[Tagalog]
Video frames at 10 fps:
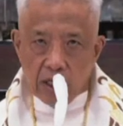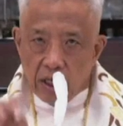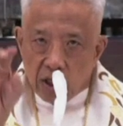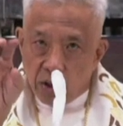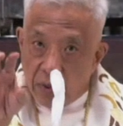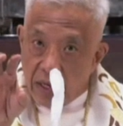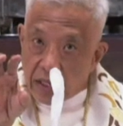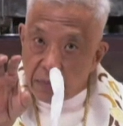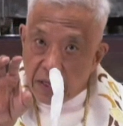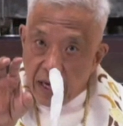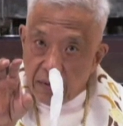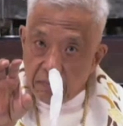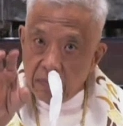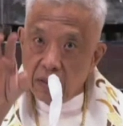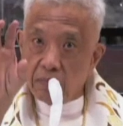You will not become
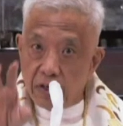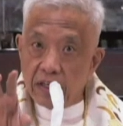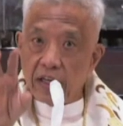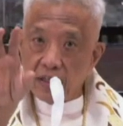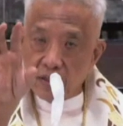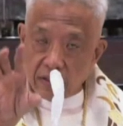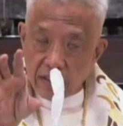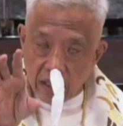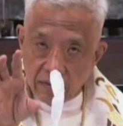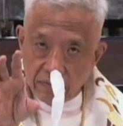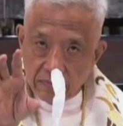more than yourself